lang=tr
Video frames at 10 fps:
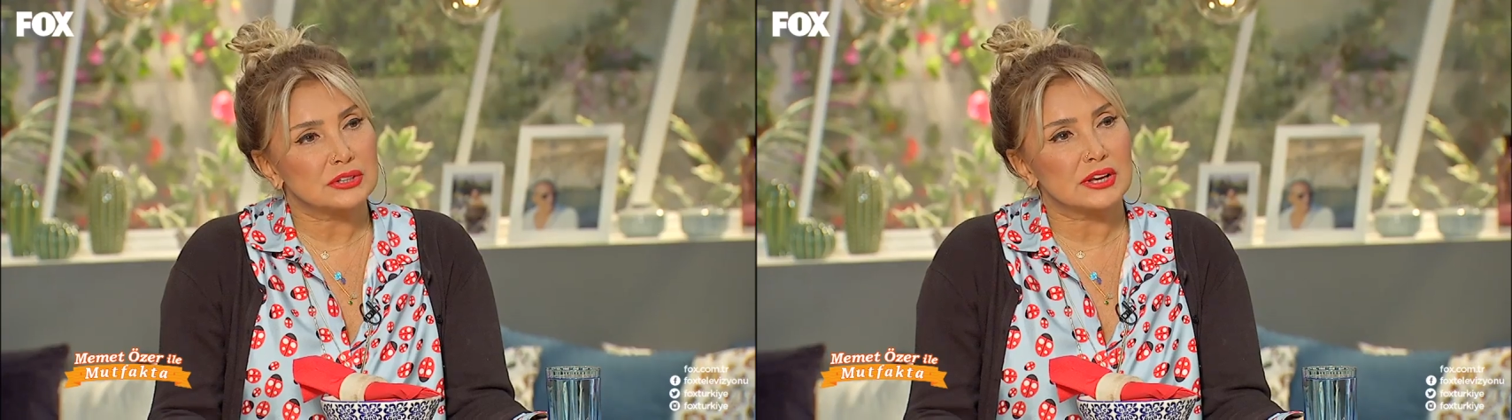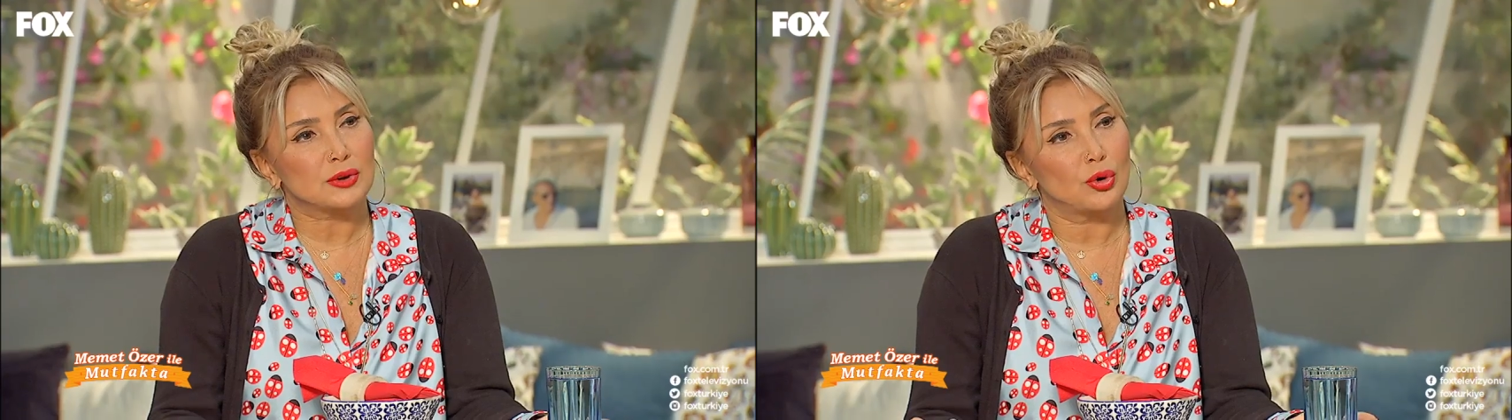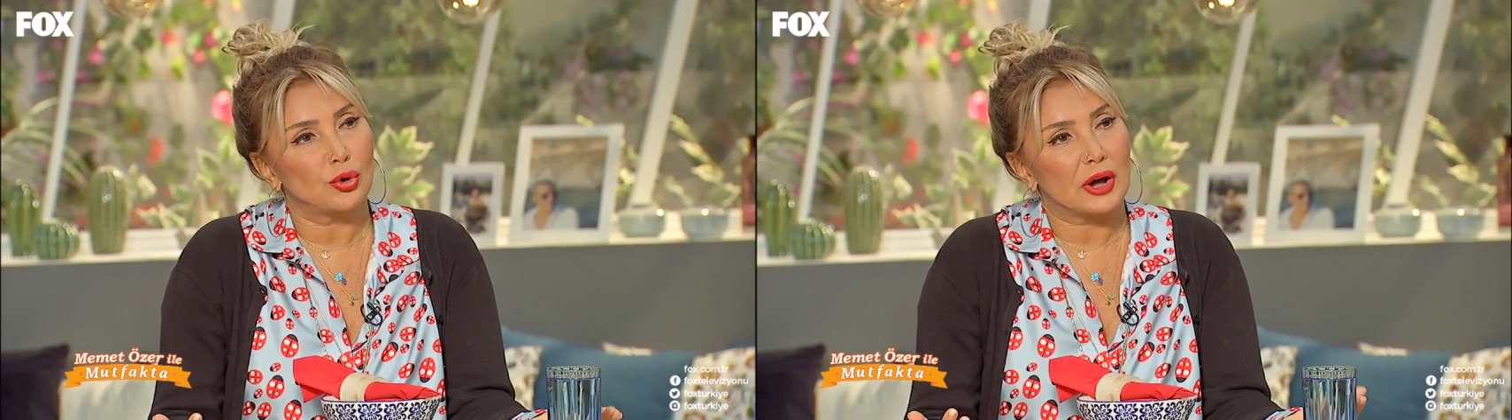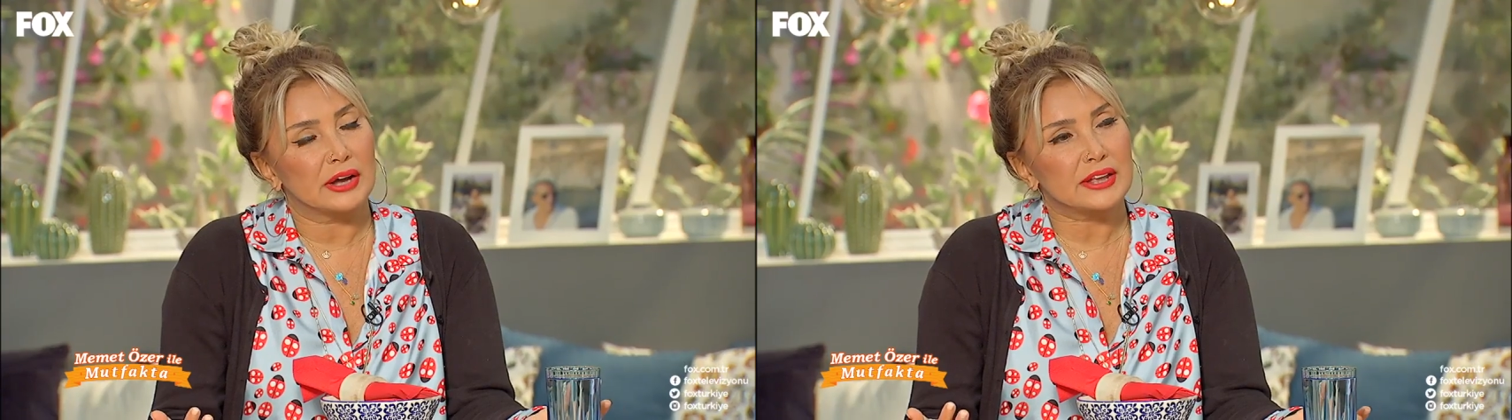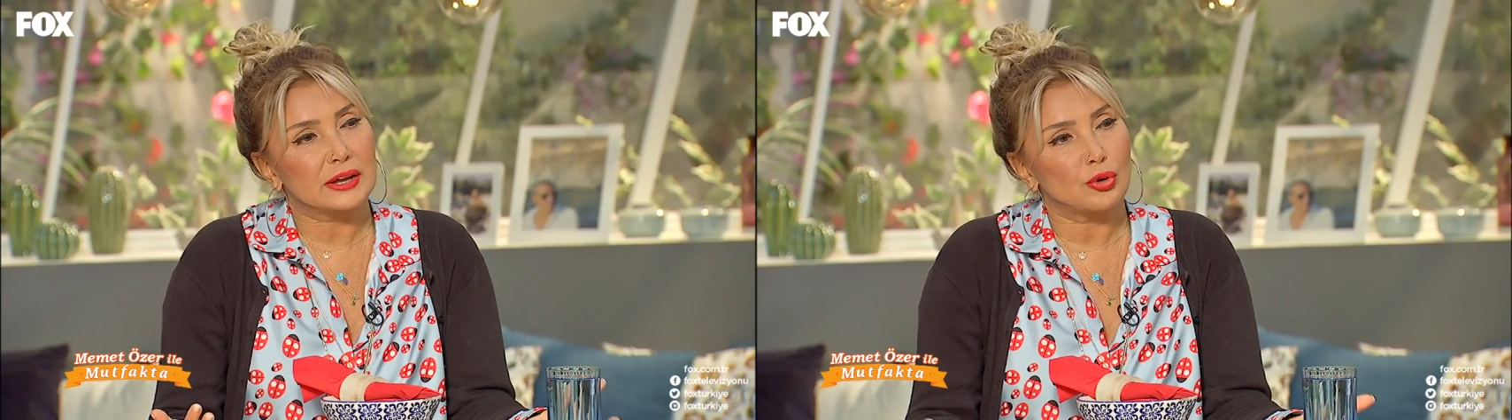yılındaki o
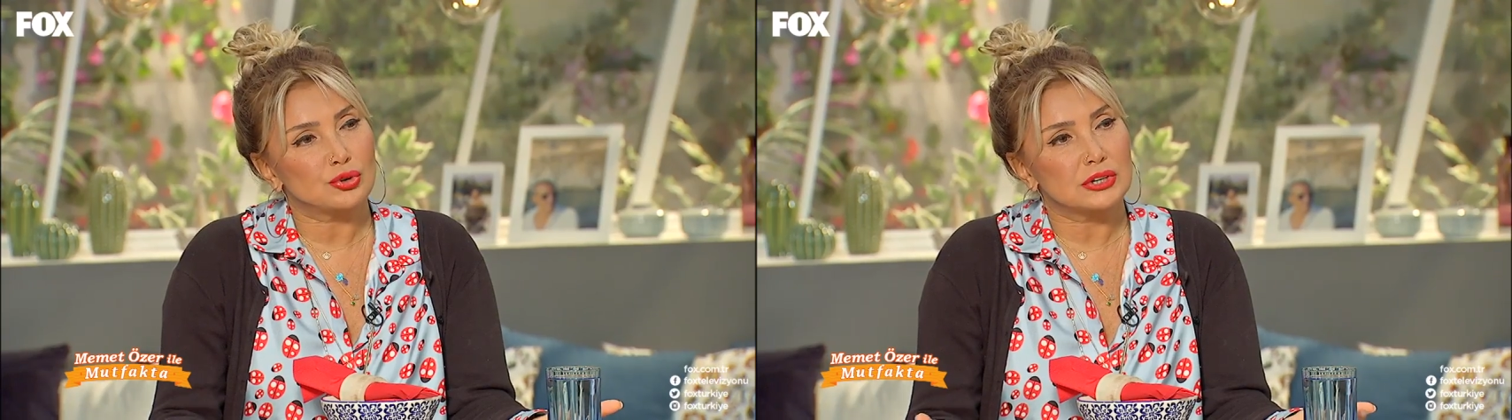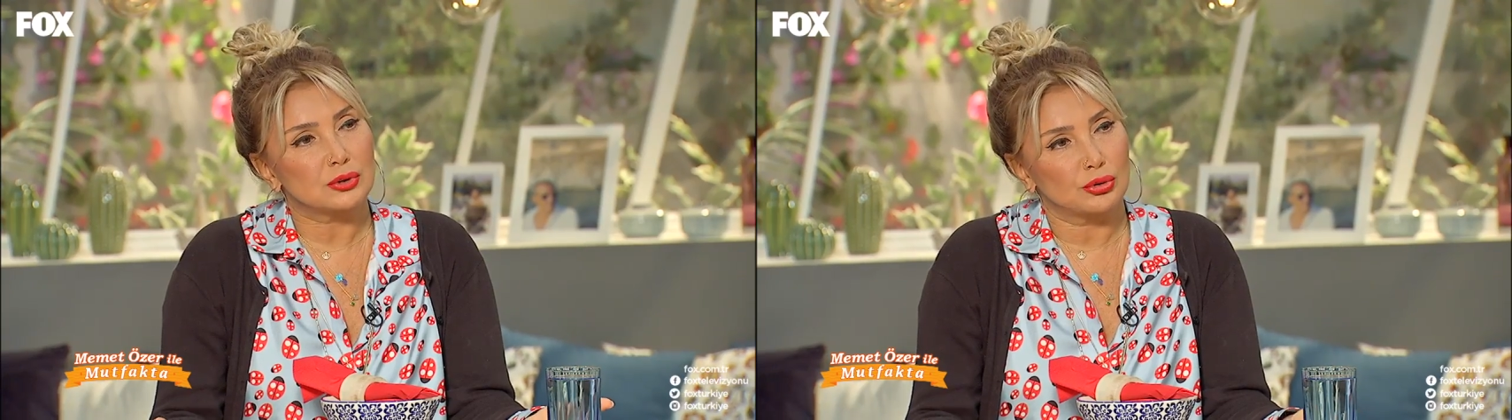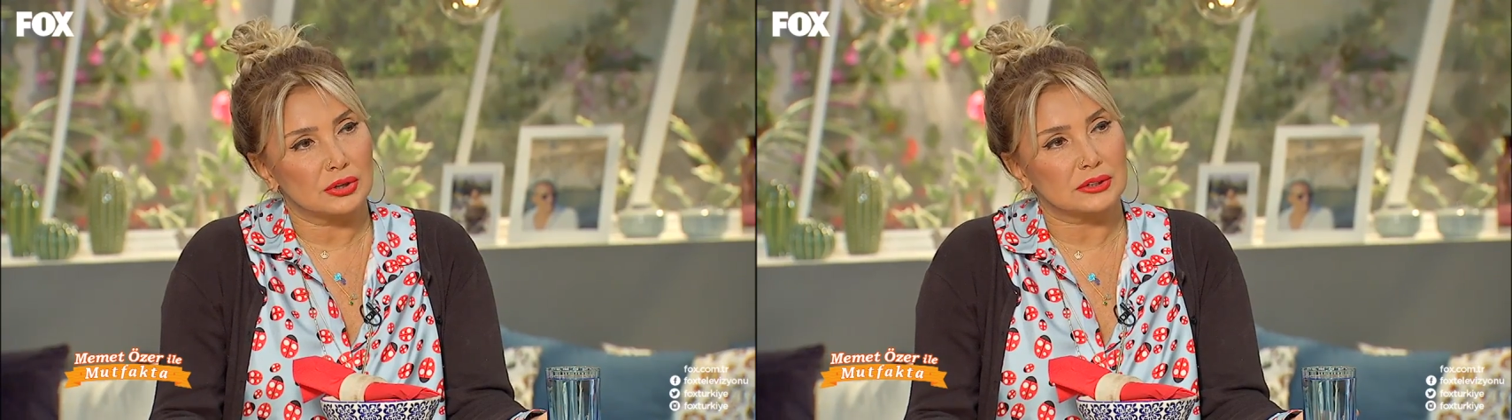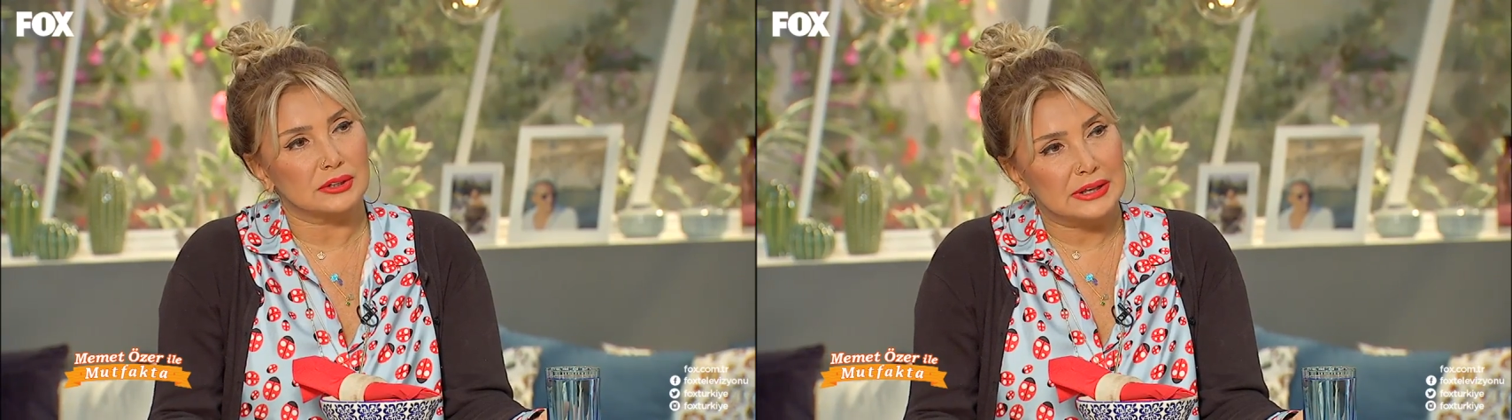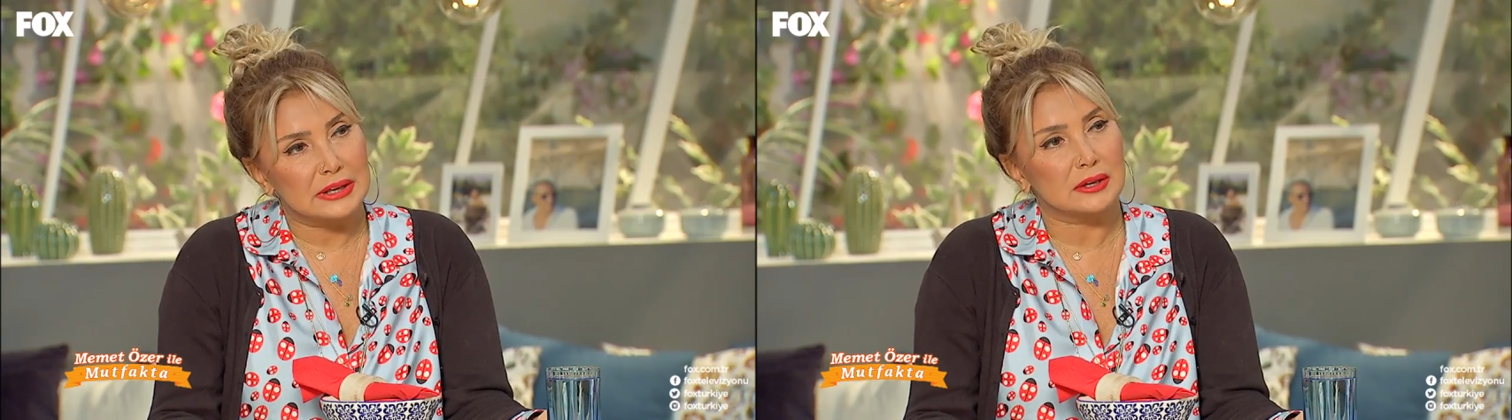Ayten Gökçe'nin
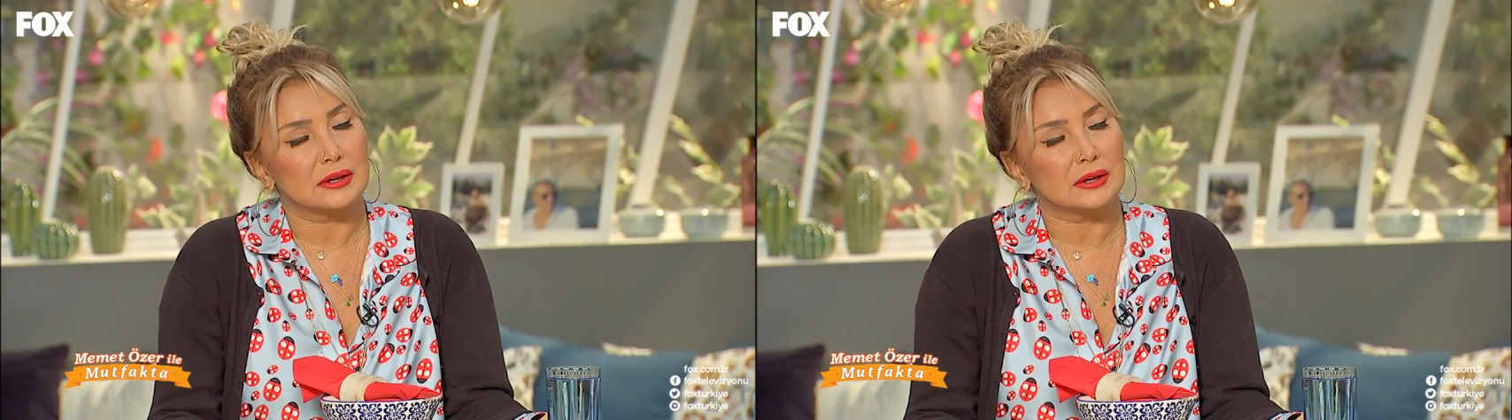oynadığı ilk Evet.